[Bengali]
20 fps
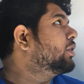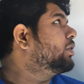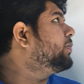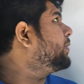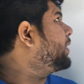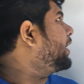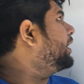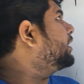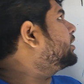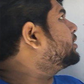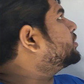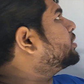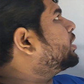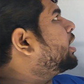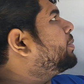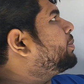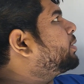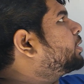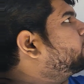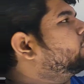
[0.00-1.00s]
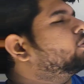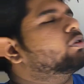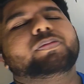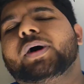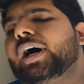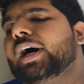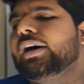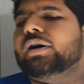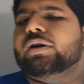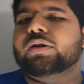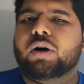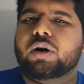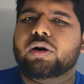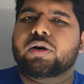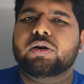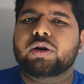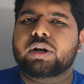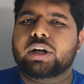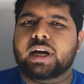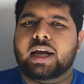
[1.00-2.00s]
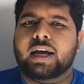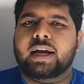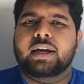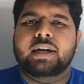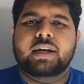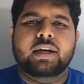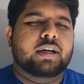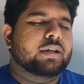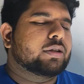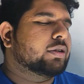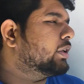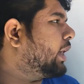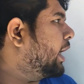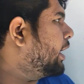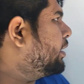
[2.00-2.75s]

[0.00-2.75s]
তুমি কি এটার জন্য আবার করবা কখনোই না তো